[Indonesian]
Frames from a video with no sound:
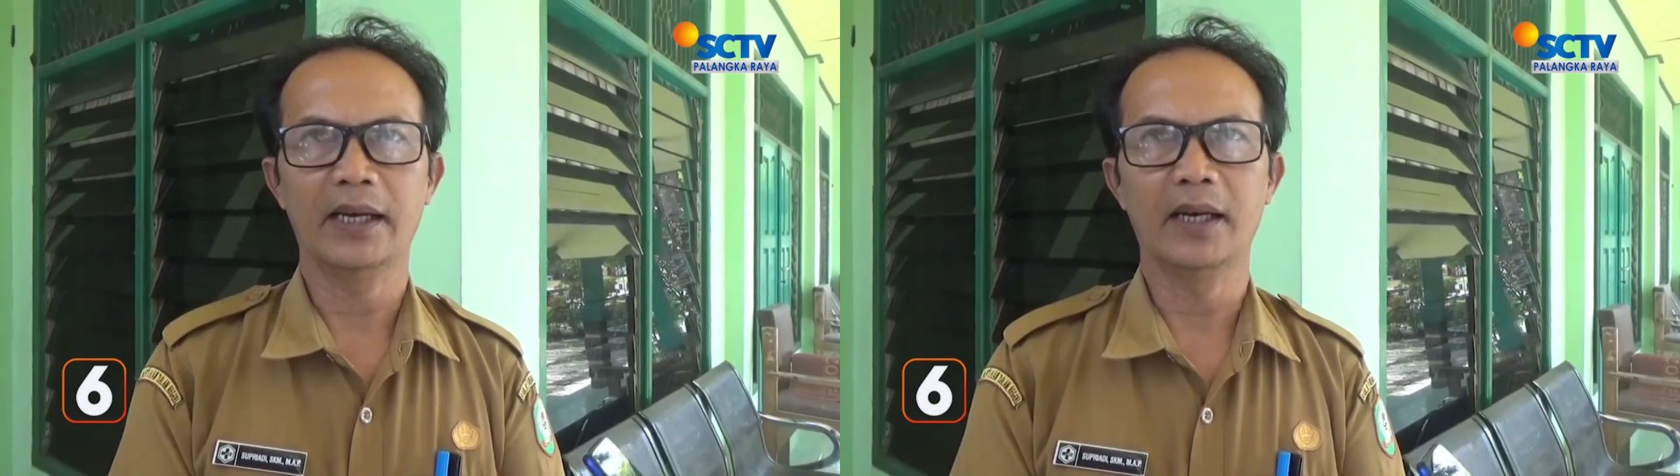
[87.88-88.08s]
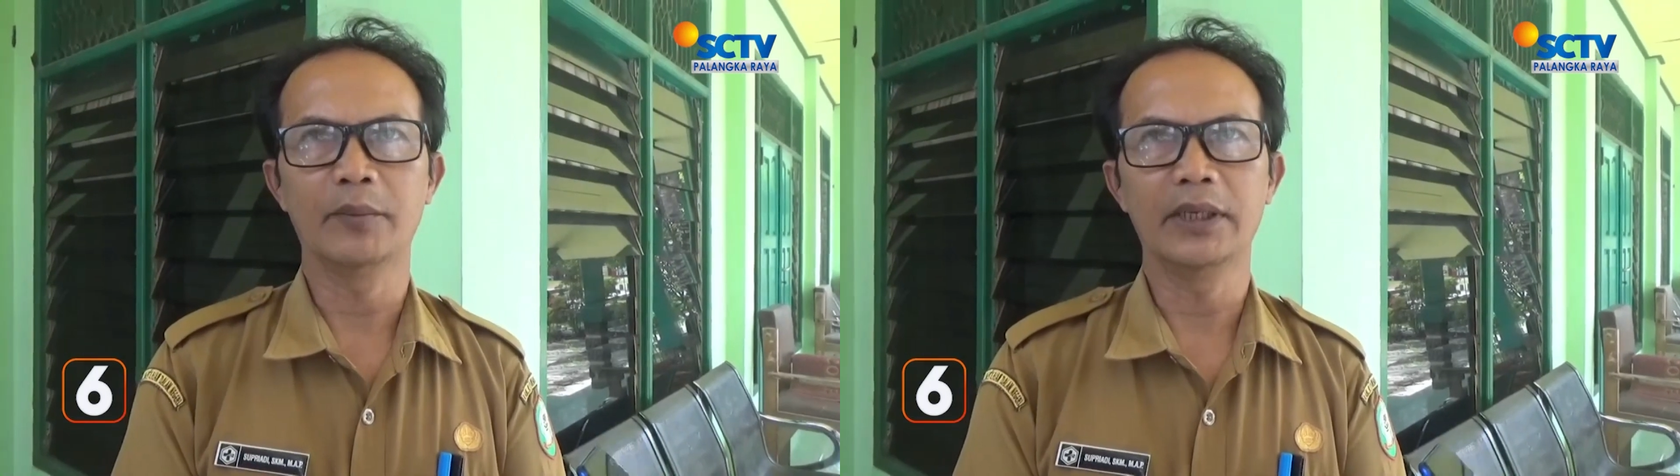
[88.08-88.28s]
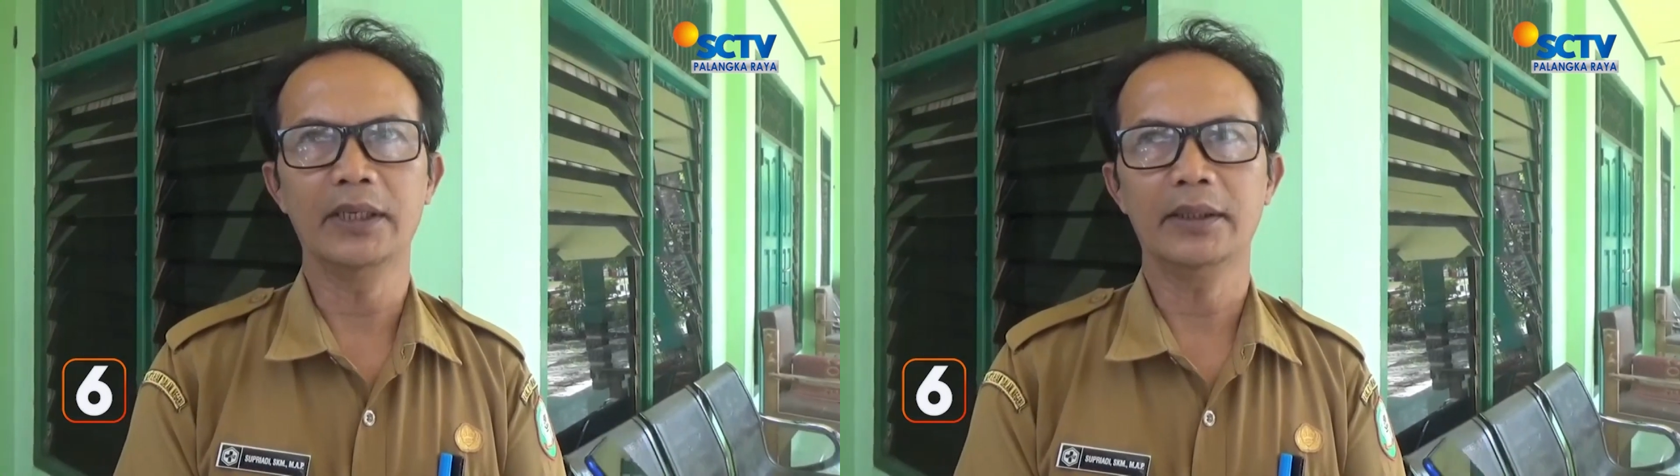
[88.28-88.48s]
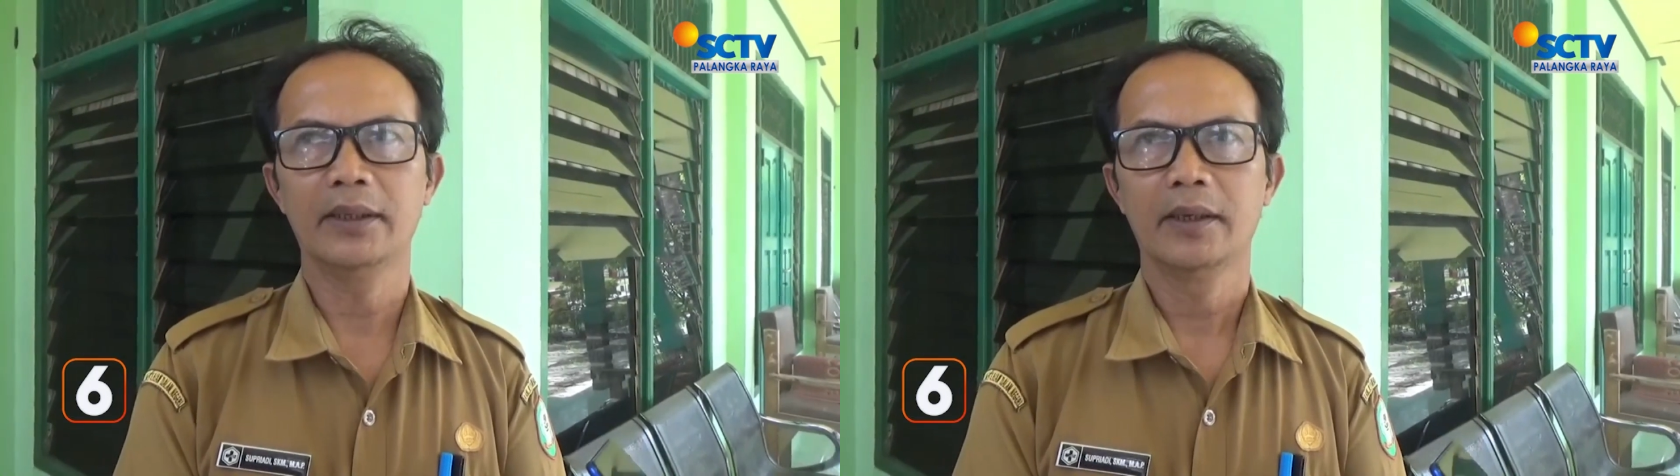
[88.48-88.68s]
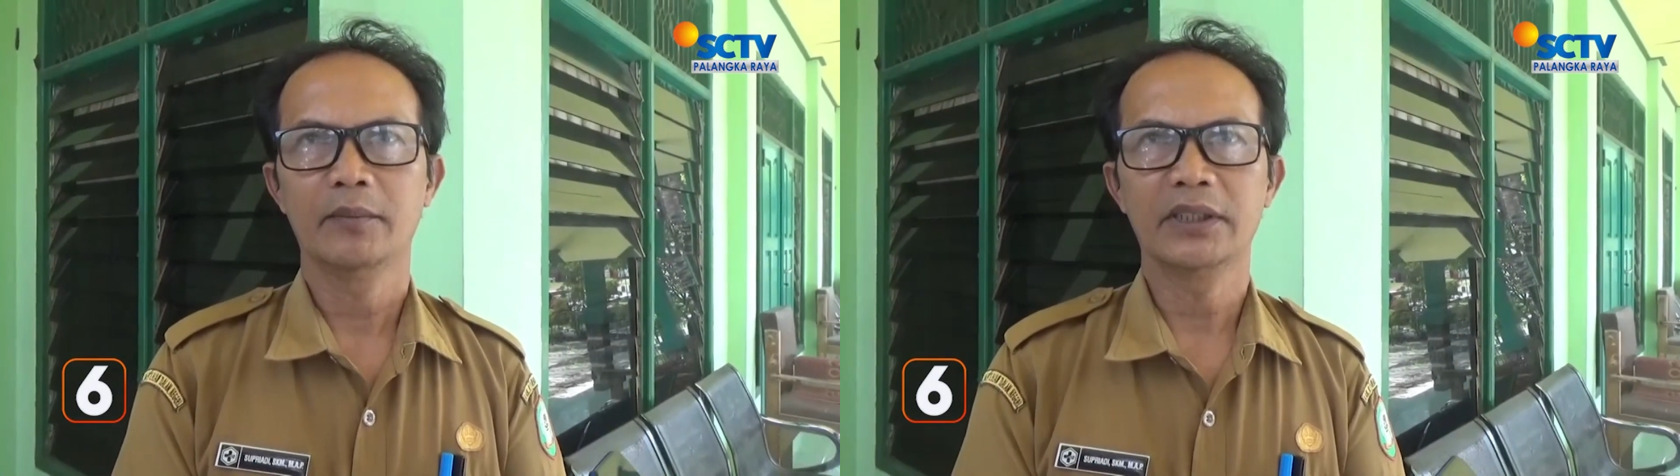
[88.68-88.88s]
alami
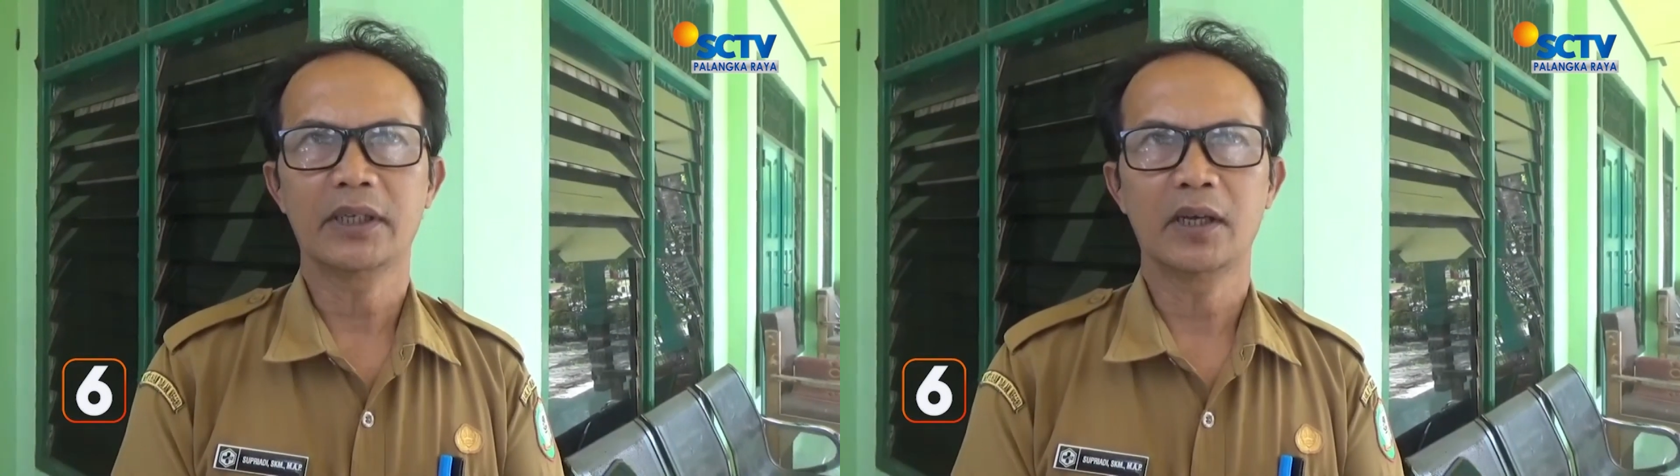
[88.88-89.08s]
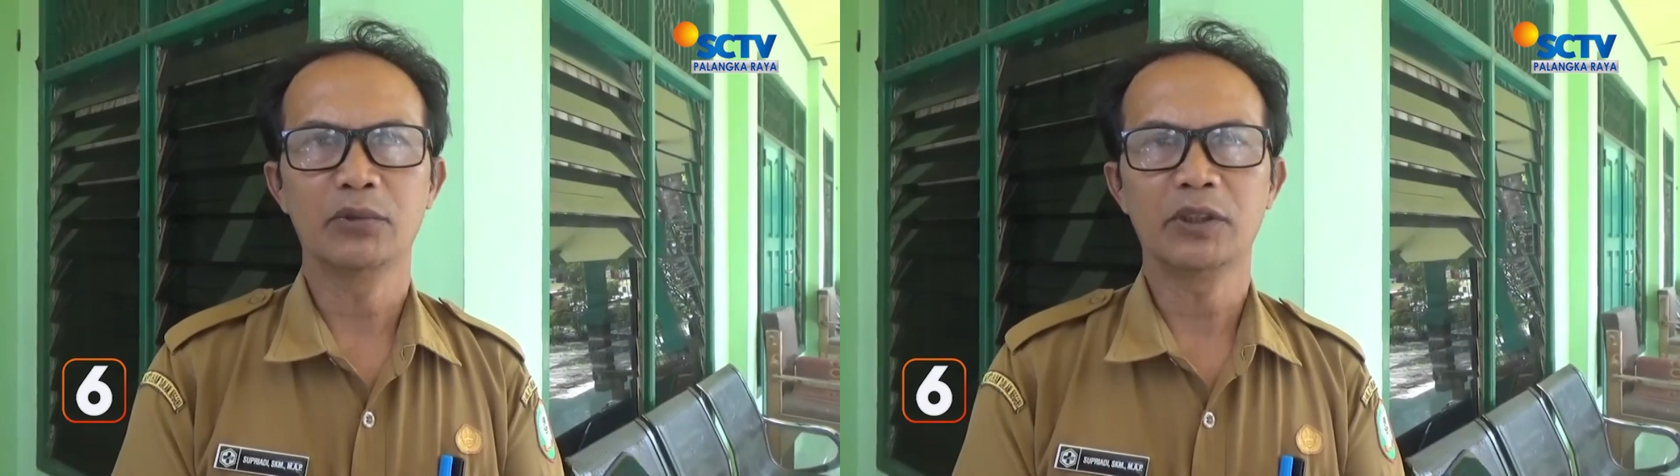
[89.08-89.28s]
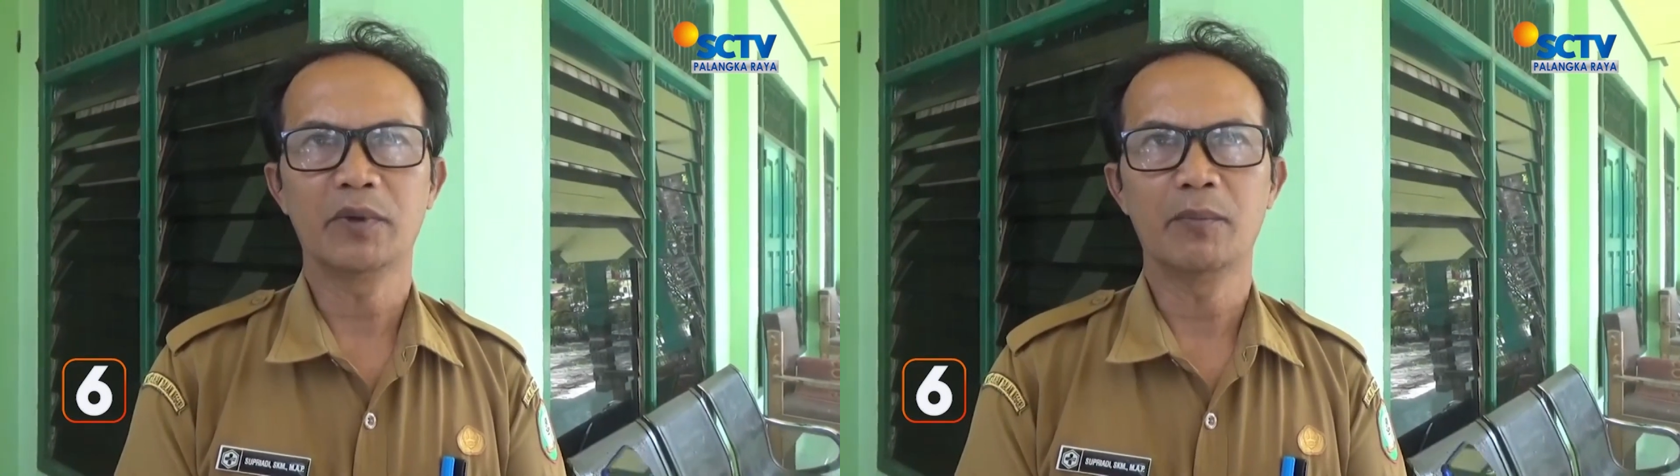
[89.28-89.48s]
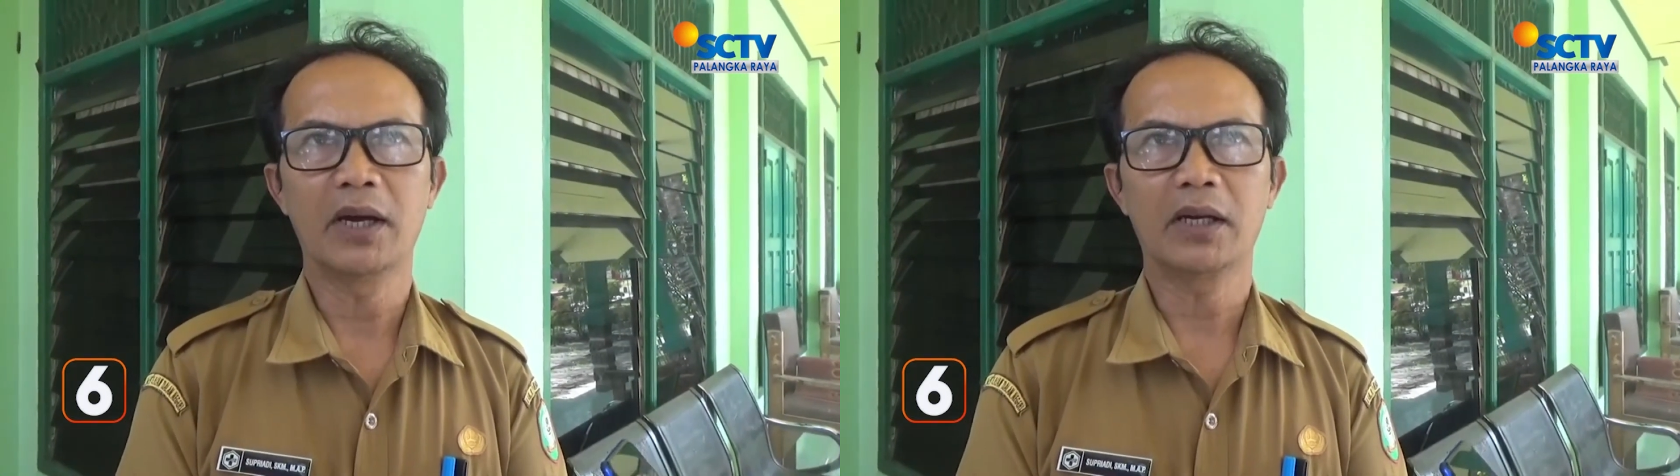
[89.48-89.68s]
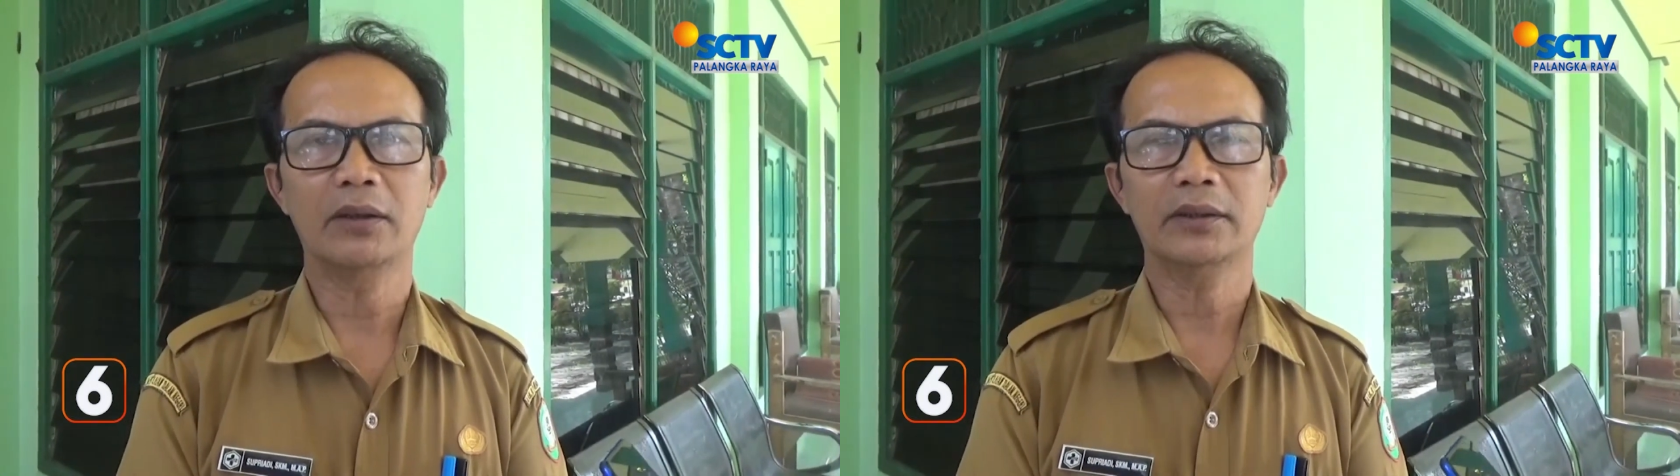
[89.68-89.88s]
biasa kalau musim
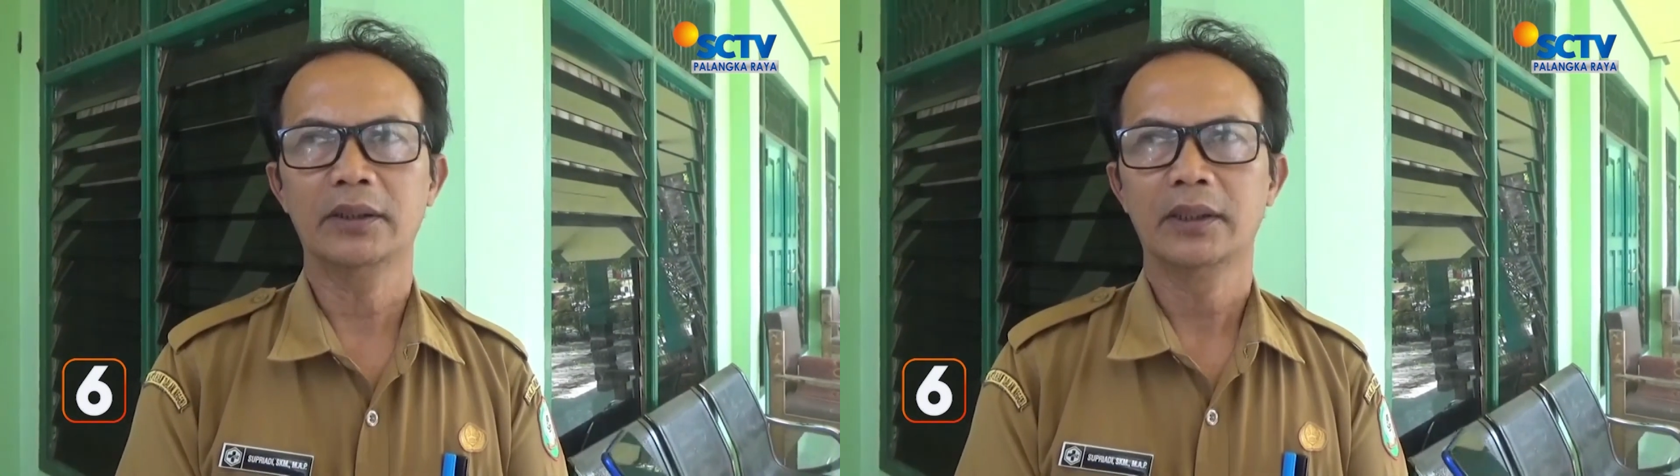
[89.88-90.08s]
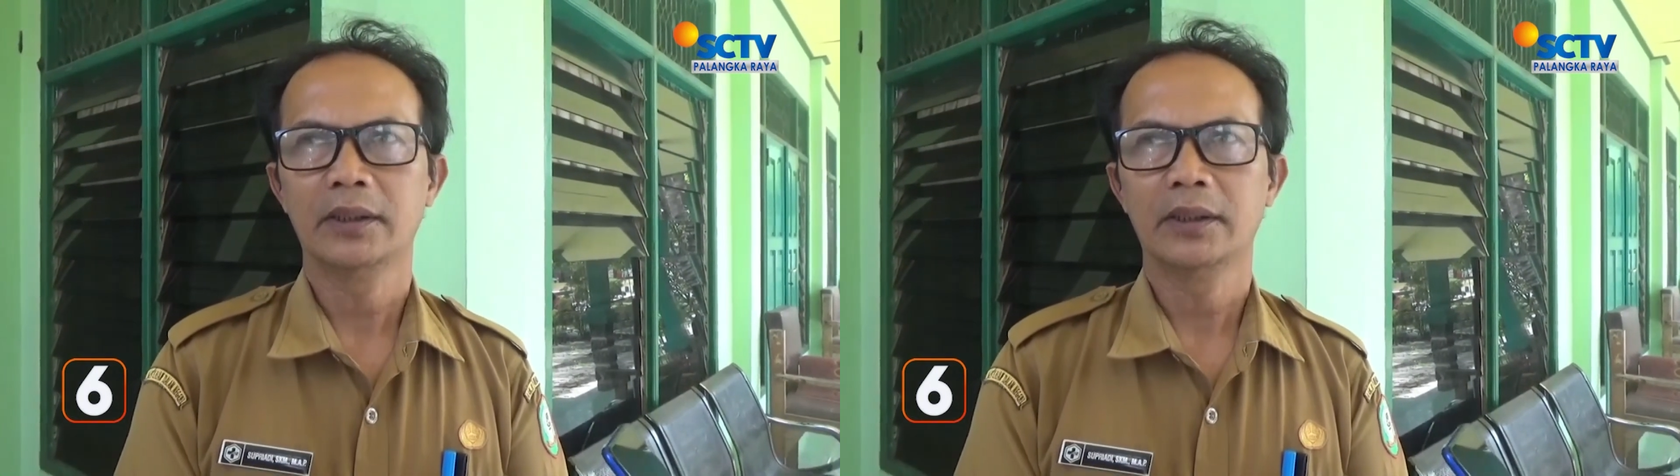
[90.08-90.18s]
kemarau